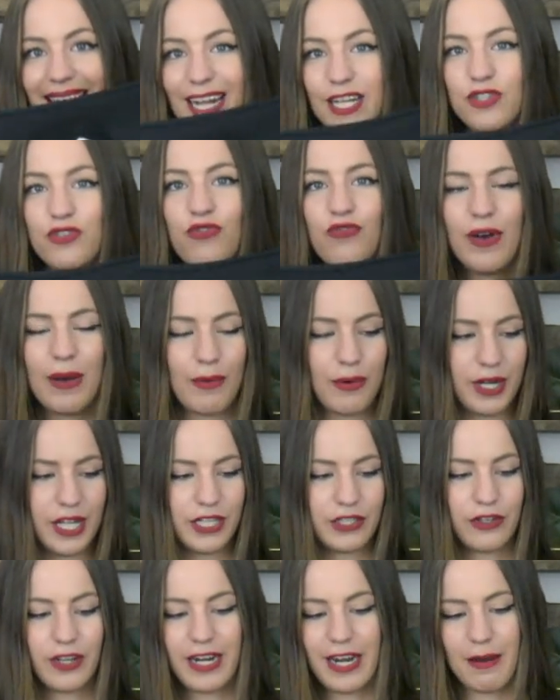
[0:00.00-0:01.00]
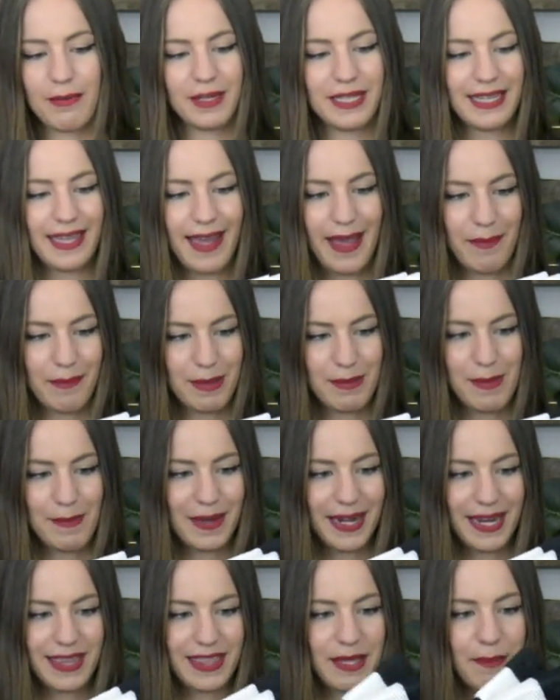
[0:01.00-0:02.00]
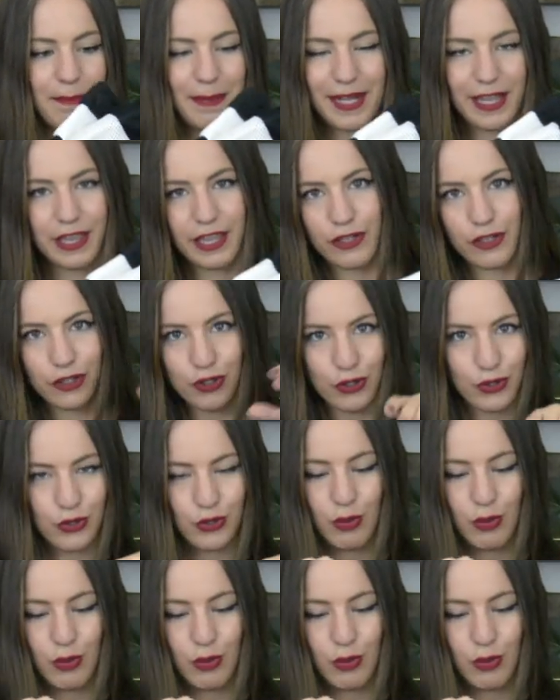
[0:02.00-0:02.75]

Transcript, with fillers: era su favorito y realmente a mí me parece precioso,